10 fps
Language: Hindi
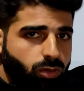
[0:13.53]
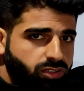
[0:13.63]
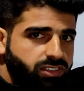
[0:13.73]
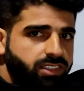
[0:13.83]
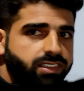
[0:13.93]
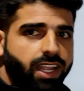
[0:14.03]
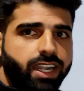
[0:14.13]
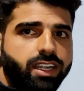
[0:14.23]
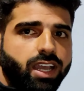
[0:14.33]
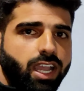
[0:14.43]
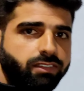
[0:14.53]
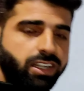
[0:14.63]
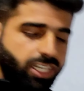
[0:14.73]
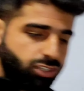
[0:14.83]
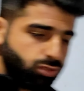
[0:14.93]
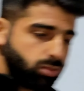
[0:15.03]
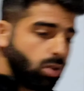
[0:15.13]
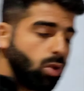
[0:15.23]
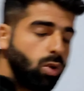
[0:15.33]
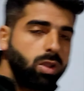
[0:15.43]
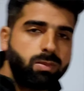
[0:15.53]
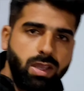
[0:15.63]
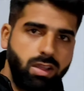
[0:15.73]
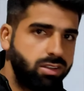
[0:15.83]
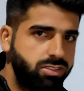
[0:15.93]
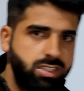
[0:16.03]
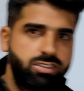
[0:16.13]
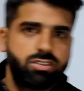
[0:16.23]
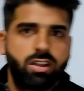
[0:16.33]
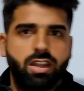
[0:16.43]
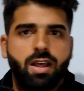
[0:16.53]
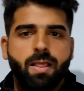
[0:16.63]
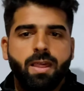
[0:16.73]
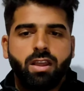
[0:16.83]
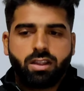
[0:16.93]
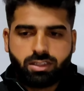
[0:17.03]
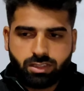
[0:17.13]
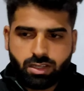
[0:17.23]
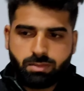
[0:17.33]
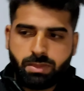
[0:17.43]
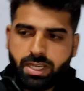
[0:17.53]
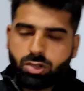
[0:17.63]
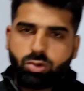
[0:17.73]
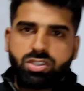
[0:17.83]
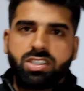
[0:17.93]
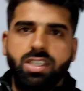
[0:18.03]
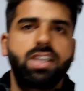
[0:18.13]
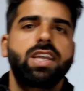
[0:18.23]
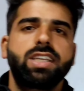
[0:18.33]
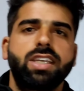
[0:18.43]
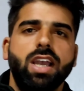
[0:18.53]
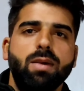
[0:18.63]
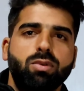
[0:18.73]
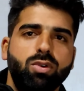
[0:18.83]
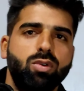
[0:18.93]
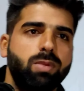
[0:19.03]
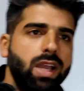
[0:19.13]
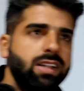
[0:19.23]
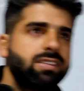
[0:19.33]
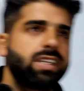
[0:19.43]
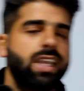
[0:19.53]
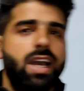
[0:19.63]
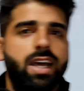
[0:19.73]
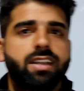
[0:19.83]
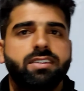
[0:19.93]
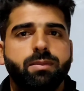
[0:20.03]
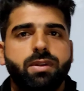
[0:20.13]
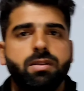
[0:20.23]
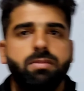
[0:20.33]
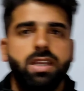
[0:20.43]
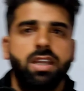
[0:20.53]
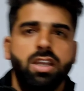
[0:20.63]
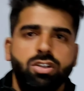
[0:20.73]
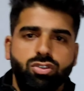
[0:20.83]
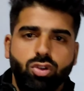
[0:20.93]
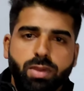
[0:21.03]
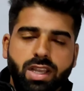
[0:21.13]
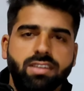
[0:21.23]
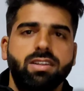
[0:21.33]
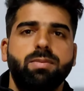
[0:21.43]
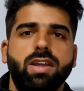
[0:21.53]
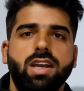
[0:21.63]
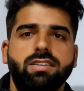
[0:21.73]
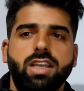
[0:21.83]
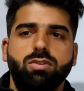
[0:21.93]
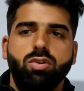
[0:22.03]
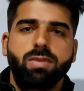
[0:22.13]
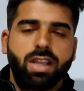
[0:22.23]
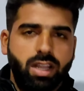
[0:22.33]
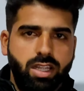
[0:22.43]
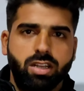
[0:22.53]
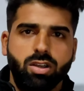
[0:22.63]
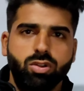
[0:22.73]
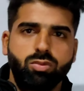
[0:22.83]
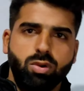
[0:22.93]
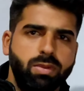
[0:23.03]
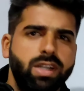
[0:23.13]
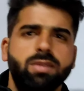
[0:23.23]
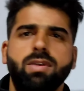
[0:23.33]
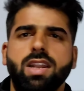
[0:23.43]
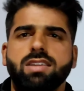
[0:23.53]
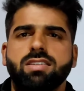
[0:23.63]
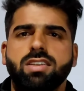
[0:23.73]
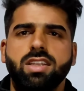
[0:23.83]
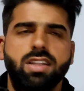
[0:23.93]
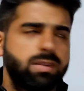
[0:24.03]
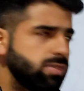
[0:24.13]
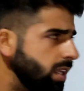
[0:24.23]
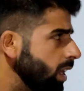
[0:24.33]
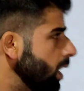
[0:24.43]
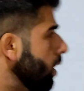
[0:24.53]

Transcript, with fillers: processes, and I will teach you the whole biology. Inshallah, uh, मेरी कोशिश यही रहेगी कि आपको बायोलॉजी के हर चैप्टर में जो भी कंसेप्ट आ जाए वो मैं क्लियर कर दूँ मोमेंटम क्लासेस की तरफ से